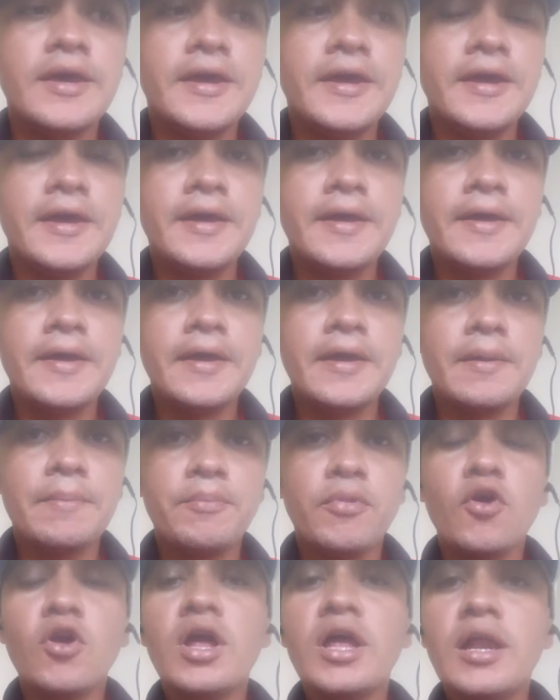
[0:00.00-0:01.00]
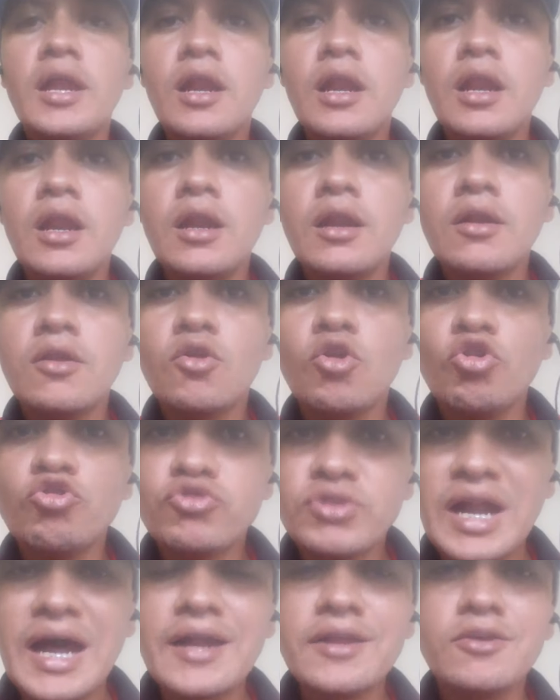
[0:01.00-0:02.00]
Eh, por el
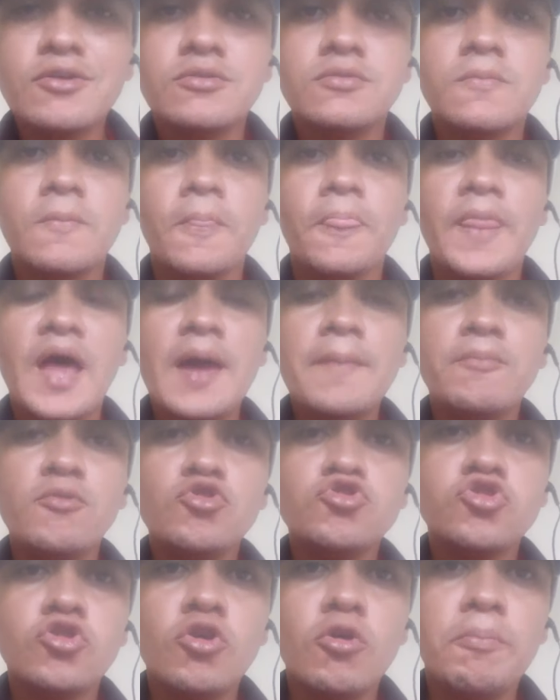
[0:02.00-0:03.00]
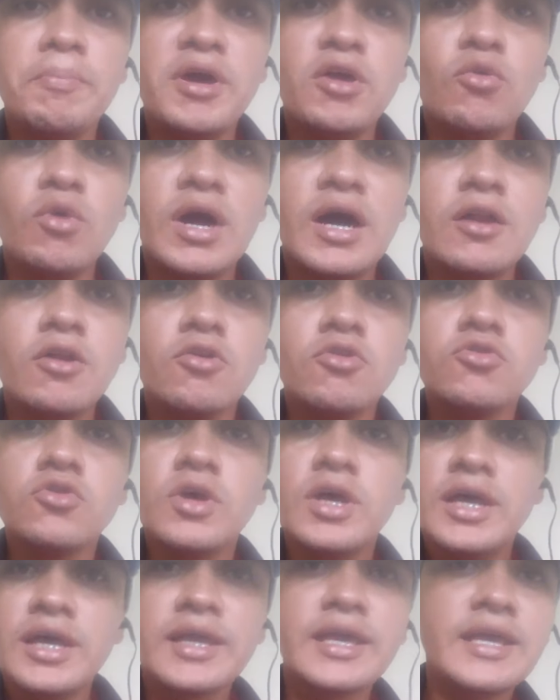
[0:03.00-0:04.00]
contrario, hay muchos peruanos
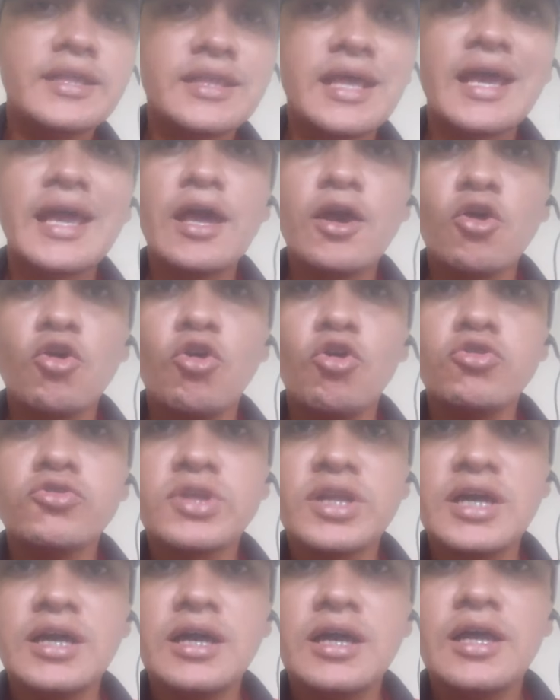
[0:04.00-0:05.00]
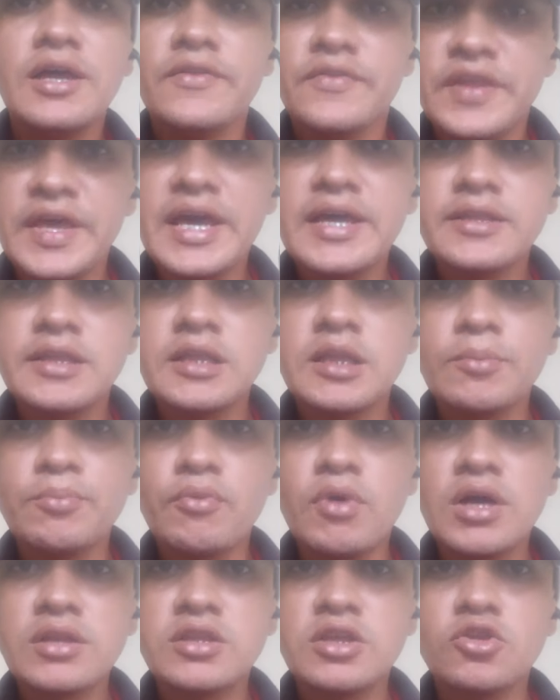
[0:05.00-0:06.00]
que están en contra de este
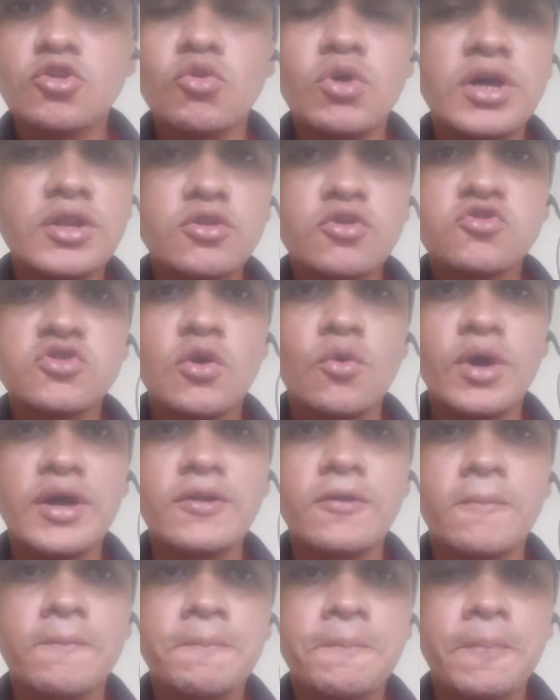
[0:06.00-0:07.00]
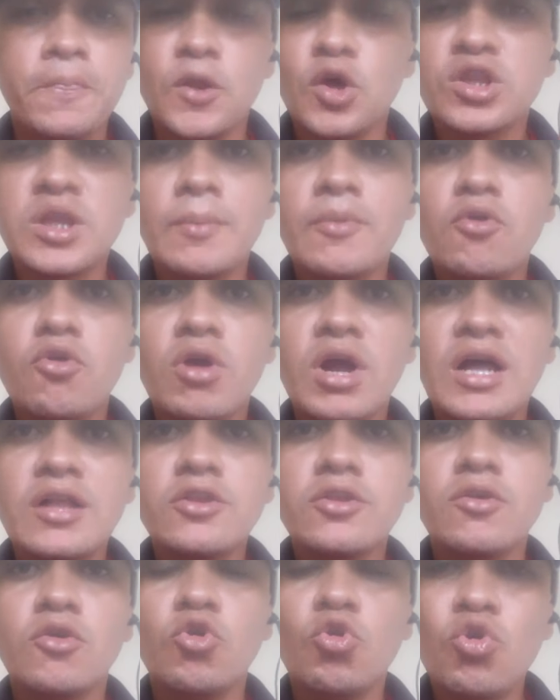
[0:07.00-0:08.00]
tipo de actitudes. Entonces, bueno, no estamos
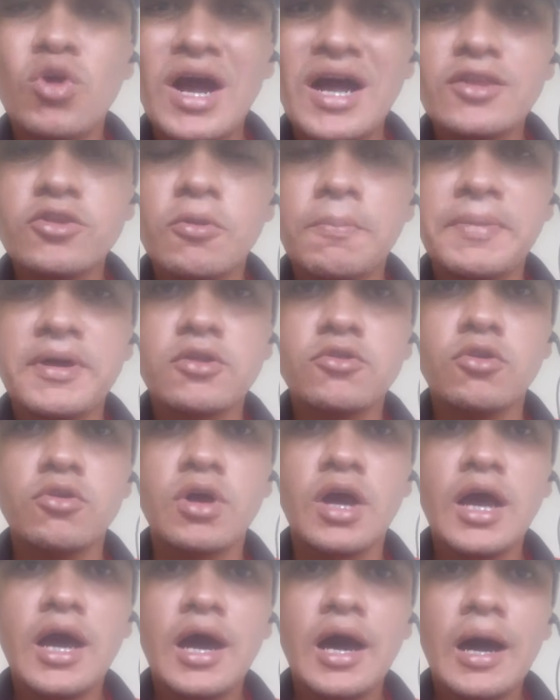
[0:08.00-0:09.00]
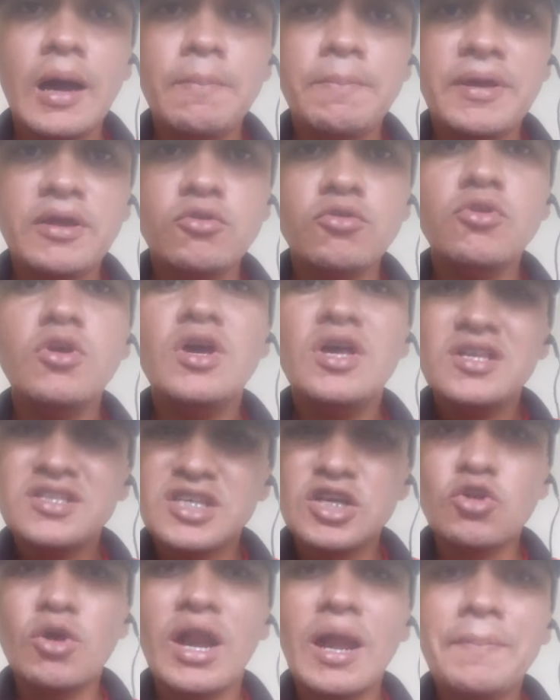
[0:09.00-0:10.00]
juzgando perdón, al Perú,
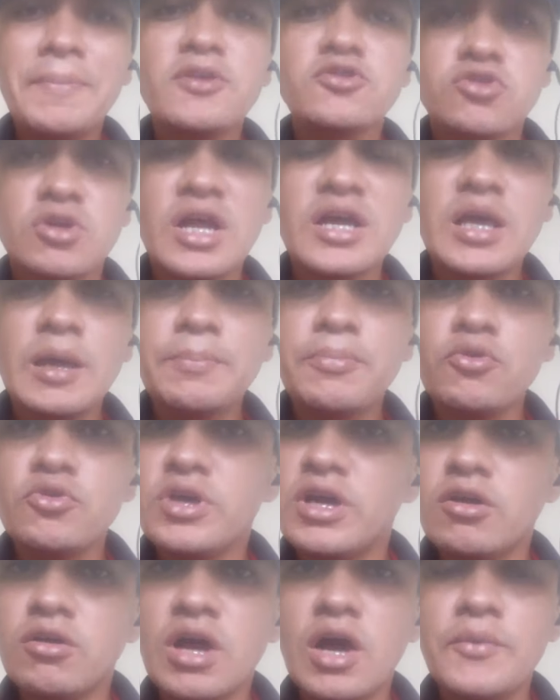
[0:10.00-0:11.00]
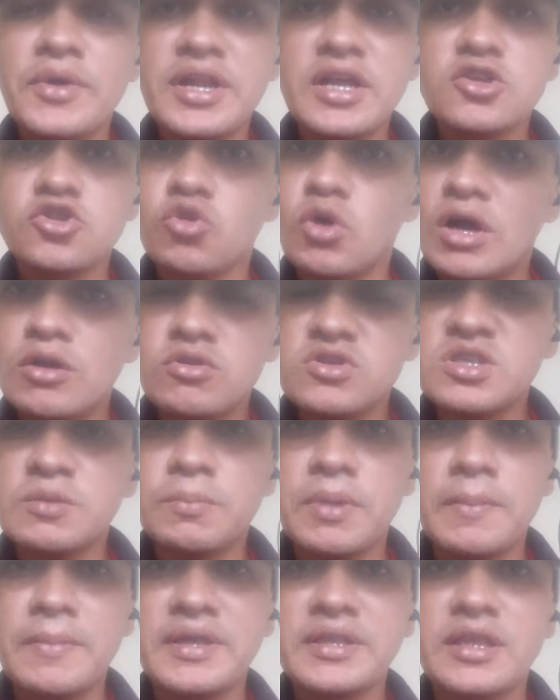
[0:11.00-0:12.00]
sino a las personas que pudieron haber hecho algo y
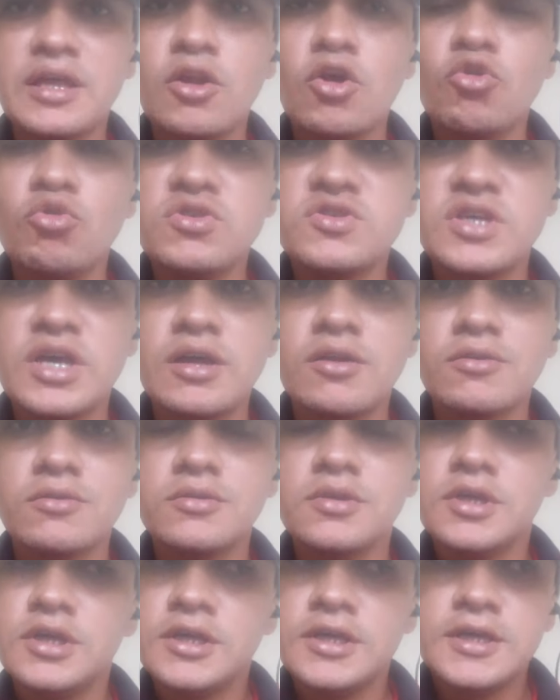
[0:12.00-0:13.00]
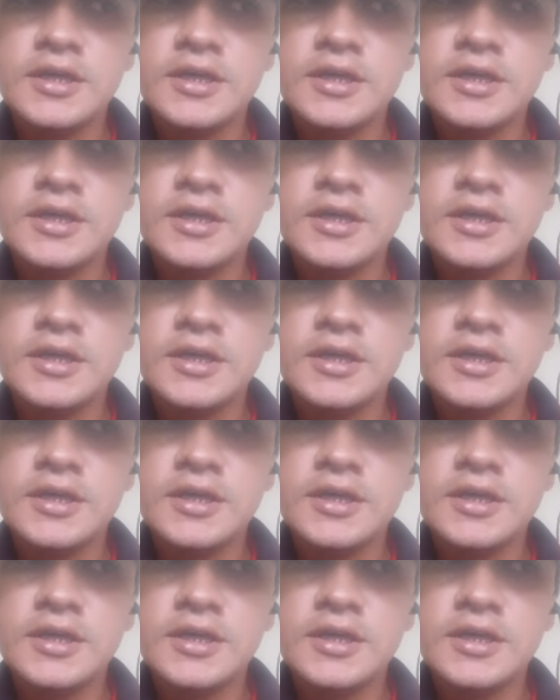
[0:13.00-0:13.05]
simplemente no lo hicieron.